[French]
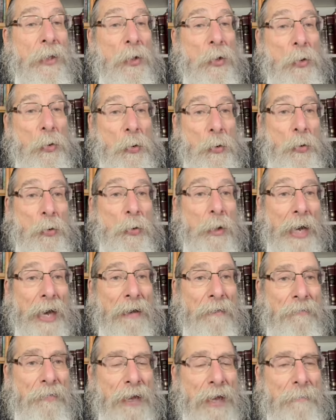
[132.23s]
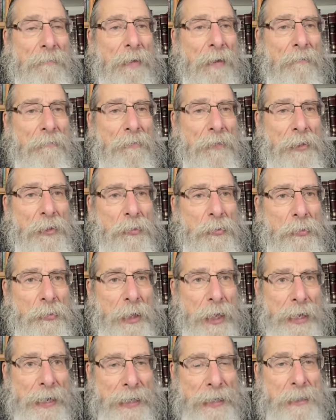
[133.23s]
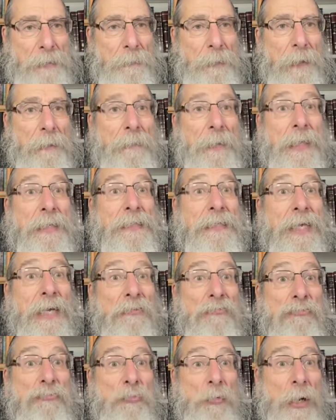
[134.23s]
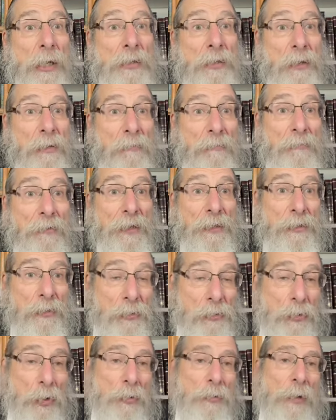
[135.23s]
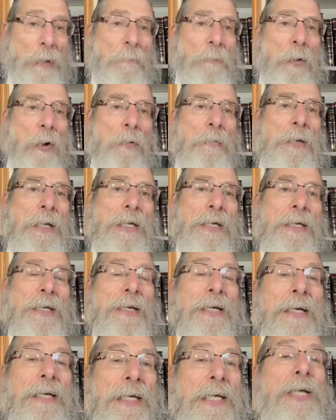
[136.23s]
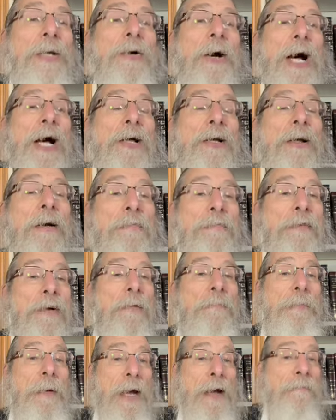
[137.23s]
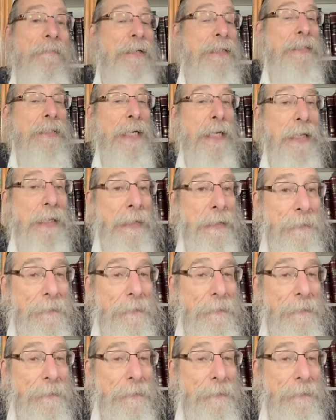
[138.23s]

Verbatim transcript: où Avram a exprimé sa joie dans le fait que Dieu lui a promis il aura un enfant avec Sarah.